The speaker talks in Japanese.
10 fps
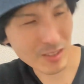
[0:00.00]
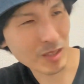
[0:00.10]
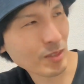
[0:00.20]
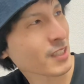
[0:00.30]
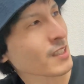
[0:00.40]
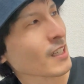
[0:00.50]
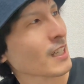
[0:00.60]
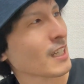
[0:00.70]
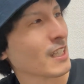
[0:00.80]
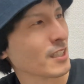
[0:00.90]
いきます。
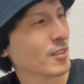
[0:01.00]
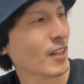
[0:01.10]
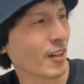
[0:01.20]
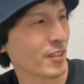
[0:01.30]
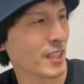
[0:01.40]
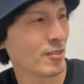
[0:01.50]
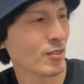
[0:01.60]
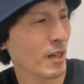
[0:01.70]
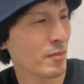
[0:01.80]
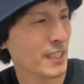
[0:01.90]
幽霊の日、
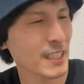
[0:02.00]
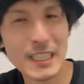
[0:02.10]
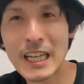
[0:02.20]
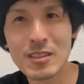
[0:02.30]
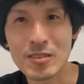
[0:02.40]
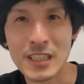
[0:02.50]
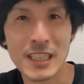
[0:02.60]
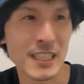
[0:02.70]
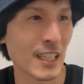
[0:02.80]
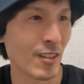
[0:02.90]
裏飯やと出
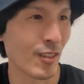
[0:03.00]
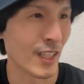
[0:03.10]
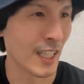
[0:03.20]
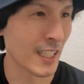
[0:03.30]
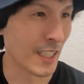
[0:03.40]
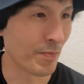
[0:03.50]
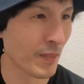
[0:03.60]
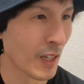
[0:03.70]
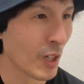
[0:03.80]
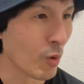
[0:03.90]
てきたのは何？
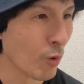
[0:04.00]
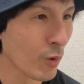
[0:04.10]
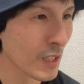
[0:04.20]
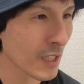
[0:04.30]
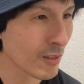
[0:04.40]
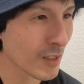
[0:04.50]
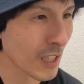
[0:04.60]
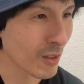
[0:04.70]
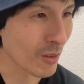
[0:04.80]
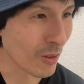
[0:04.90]

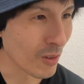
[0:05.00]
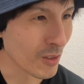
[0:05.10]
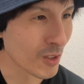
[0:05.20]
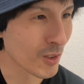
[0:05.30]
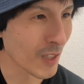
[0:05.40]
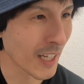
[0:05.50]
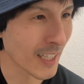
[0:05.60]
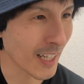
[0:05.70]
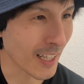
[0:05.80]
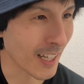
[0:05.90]
ウォーキングデッドの出演依
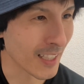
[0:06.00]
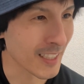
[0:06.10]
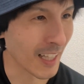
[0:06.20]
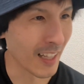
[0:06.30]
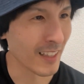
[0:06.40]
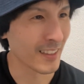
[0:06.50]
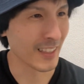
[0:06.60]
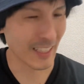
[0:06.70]
頼が来て出